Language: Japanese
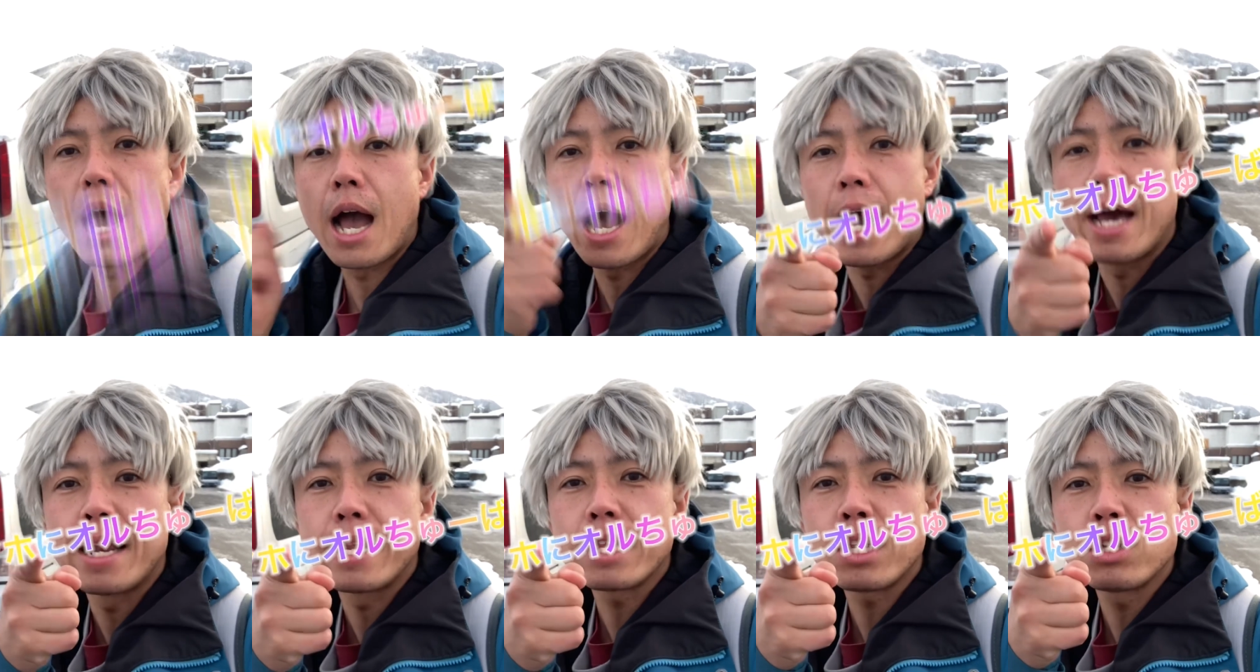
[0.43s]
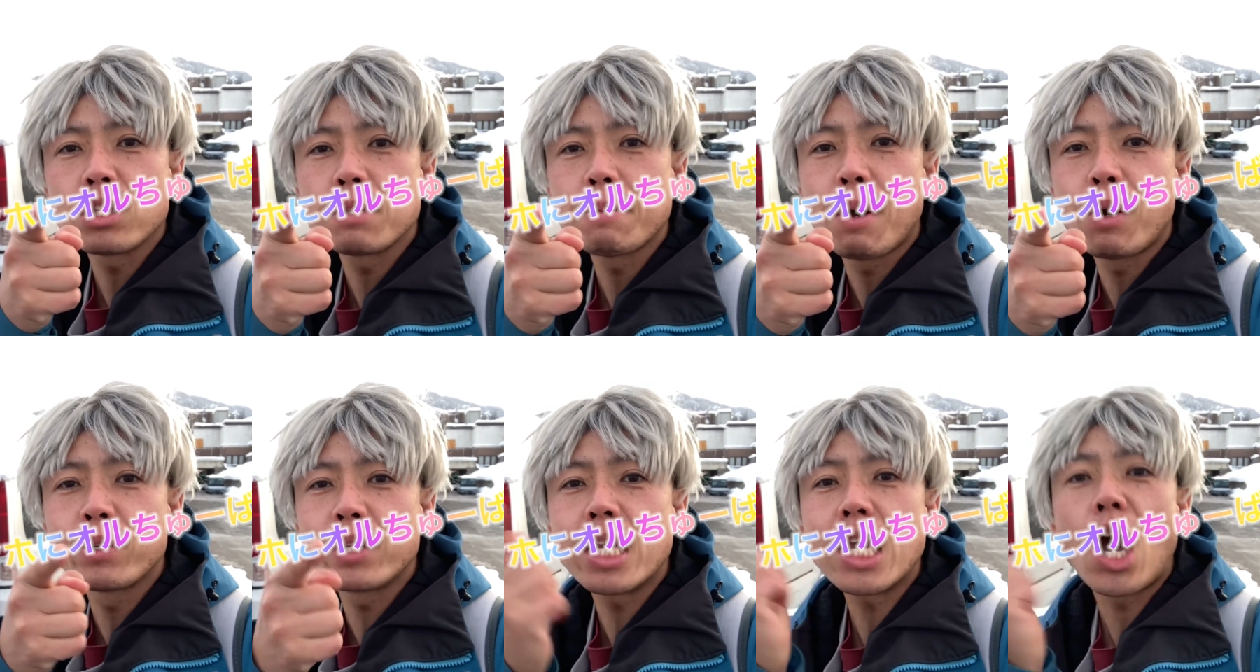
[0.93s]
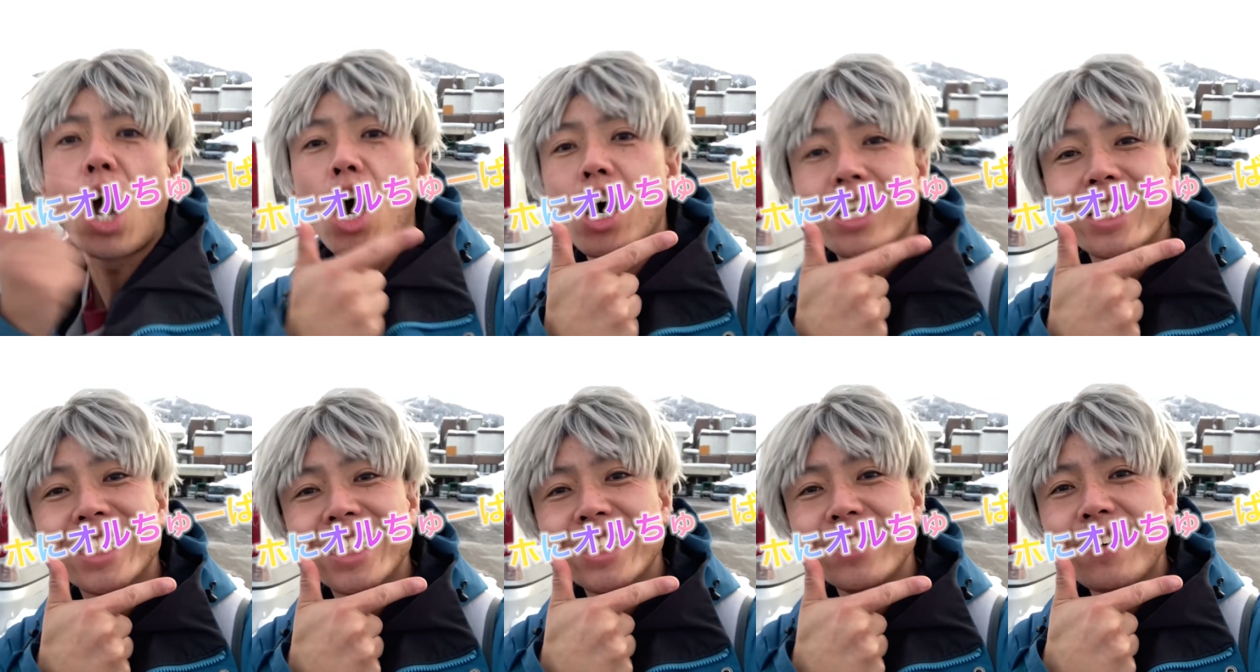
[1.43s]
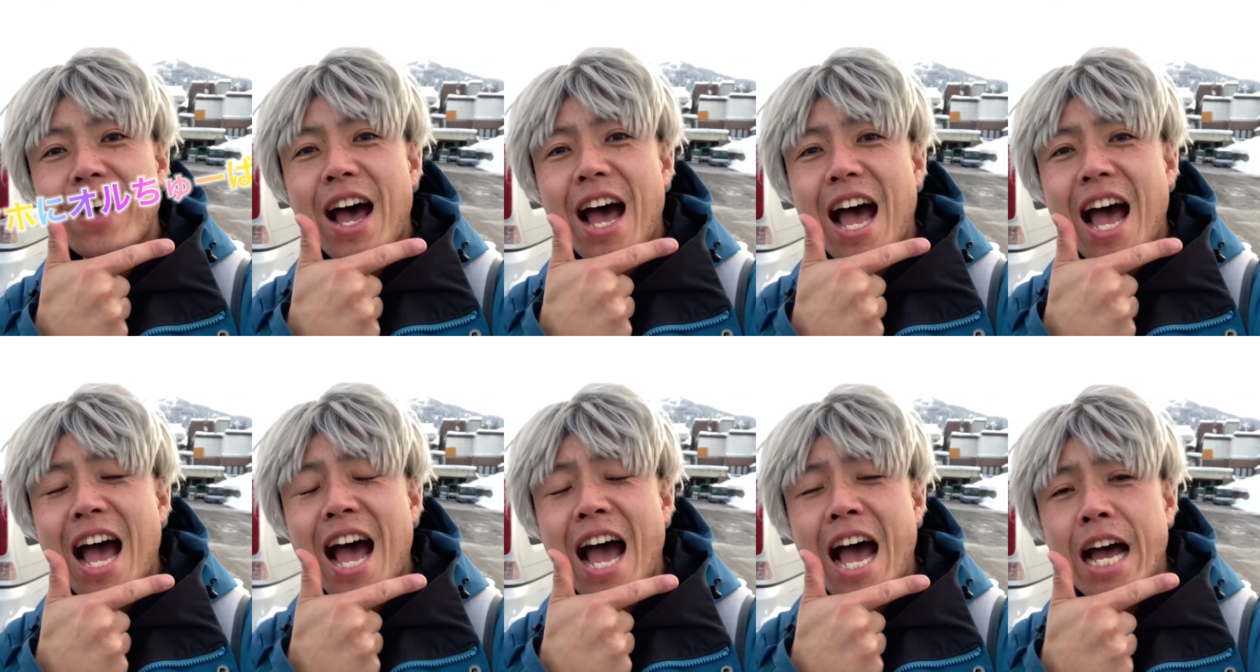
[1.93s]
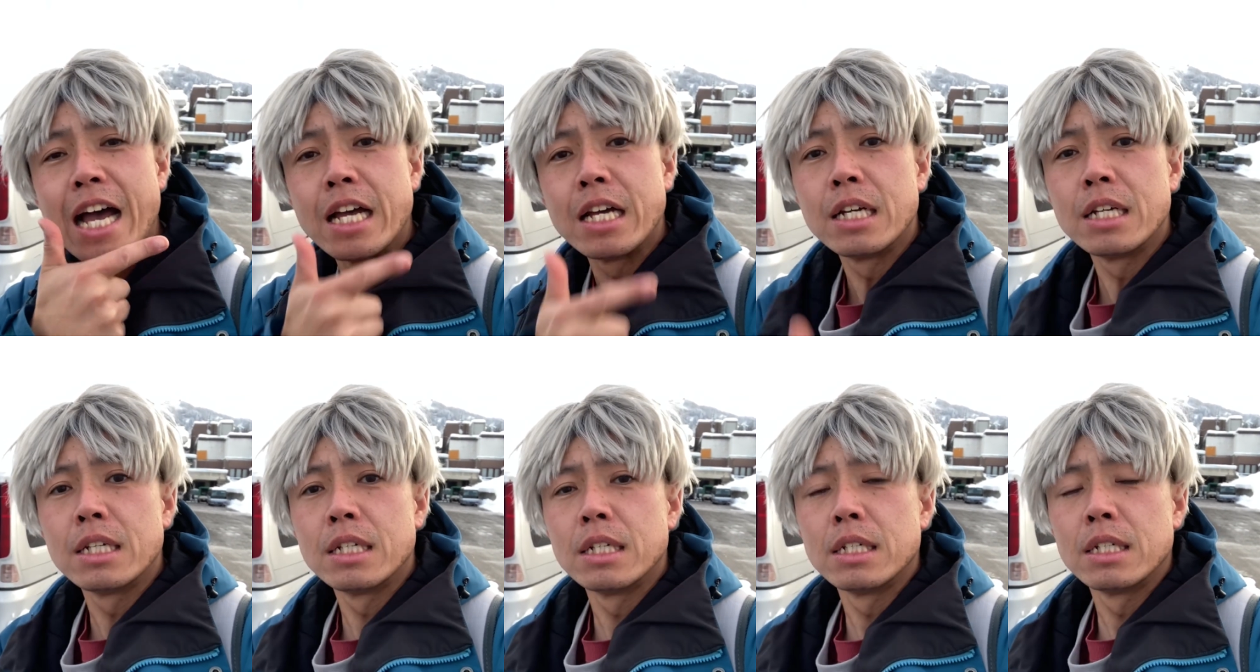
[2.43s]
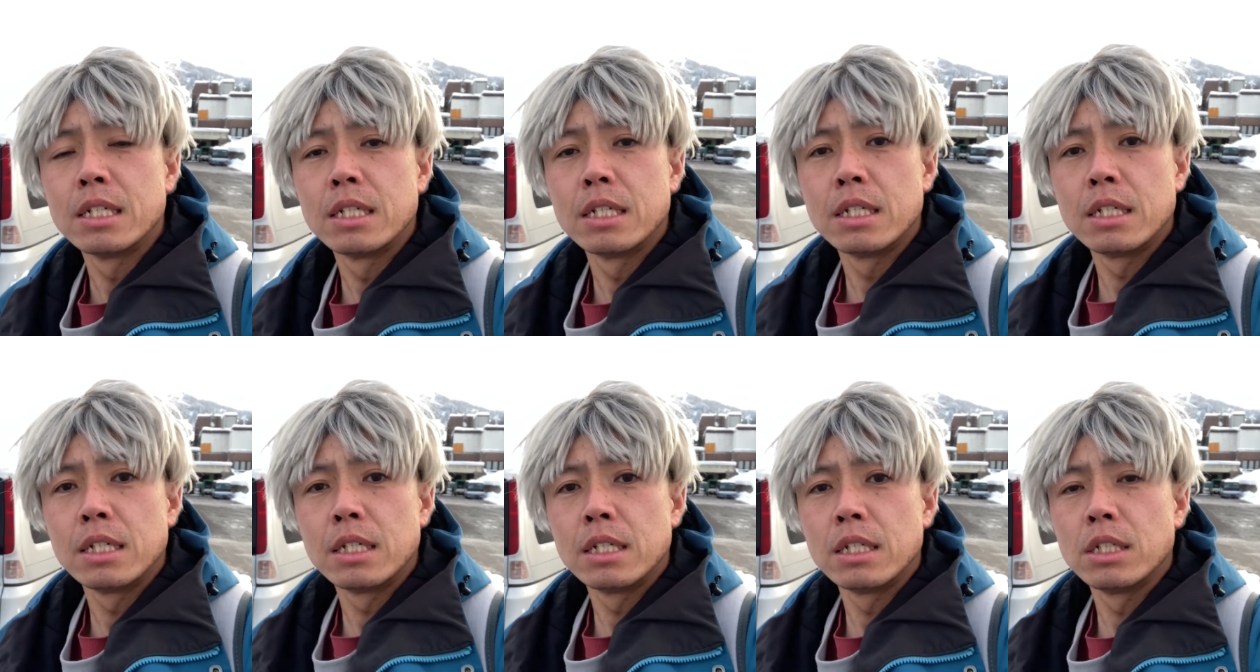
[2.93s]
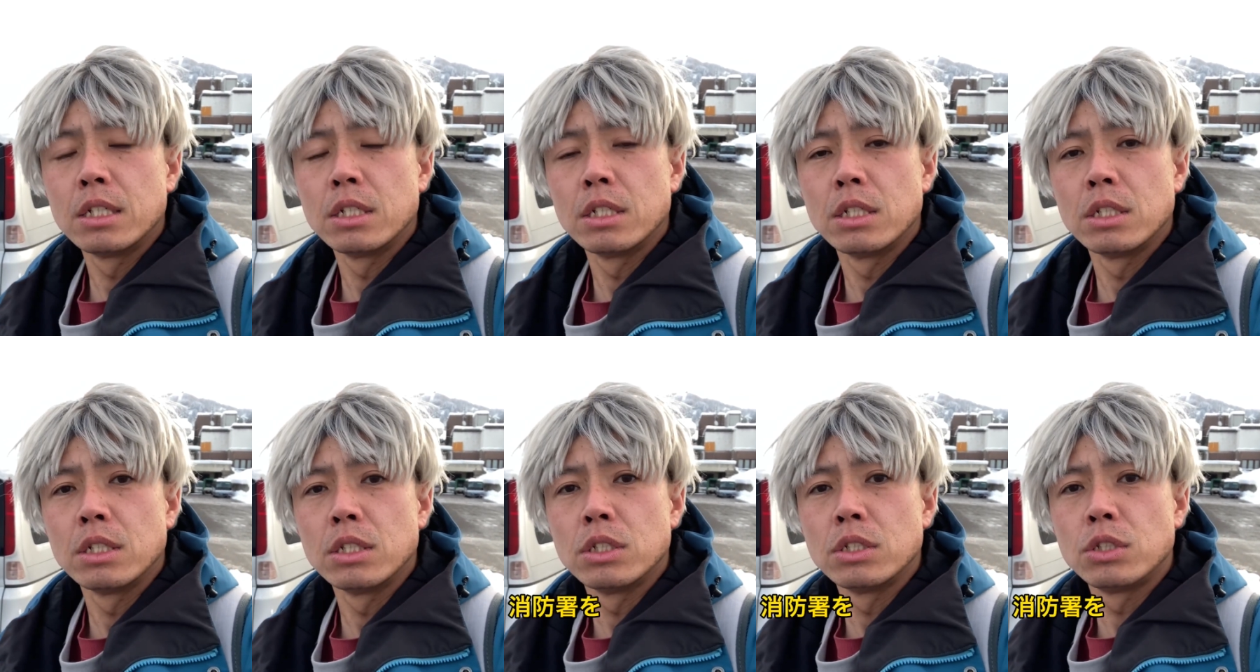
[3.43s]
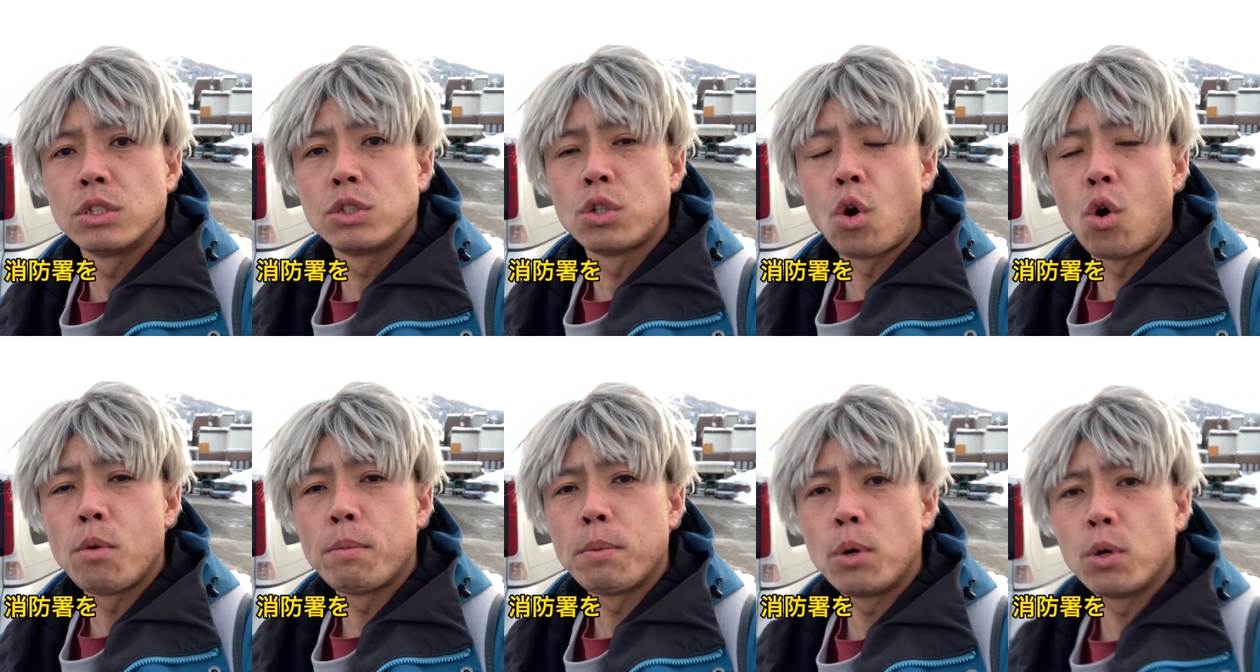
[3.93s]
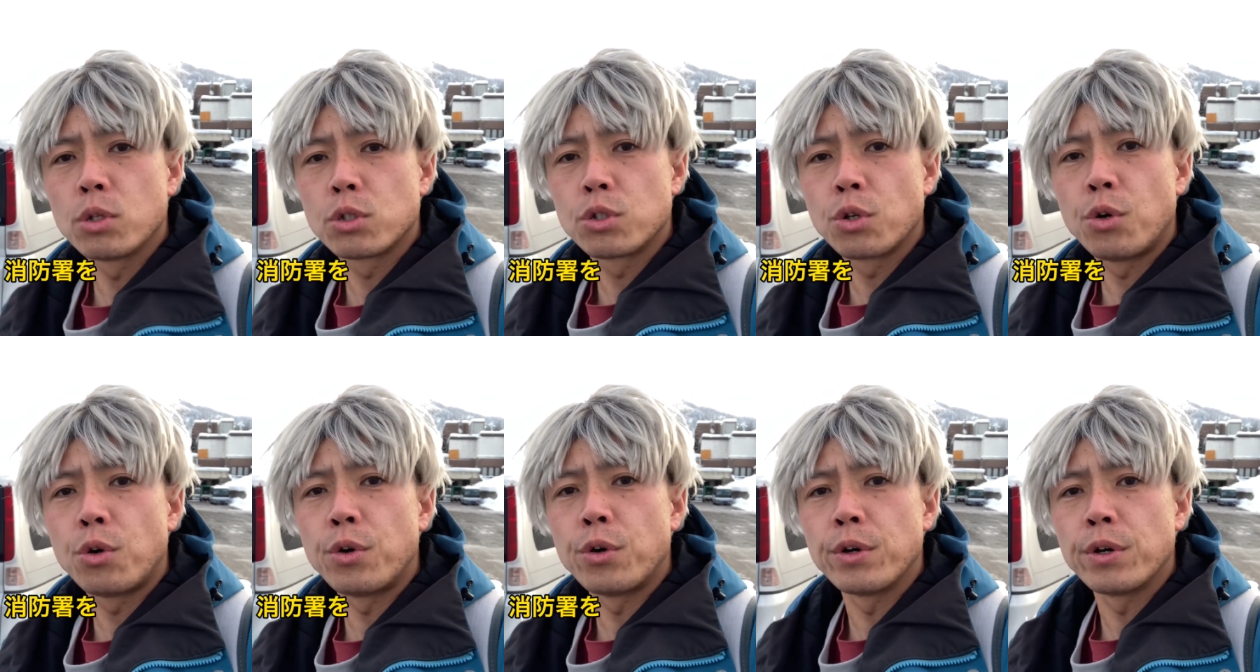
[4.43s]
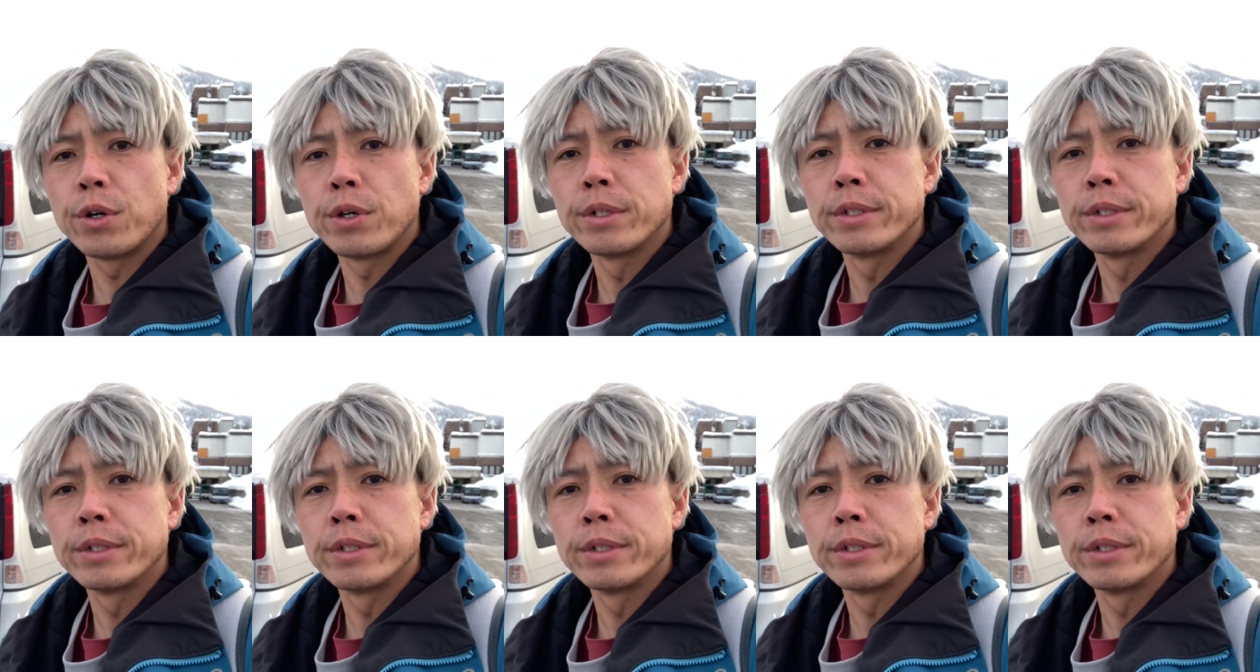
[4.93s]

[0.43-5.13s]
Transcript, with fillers: あなたのスマホにオルチューバー消防署を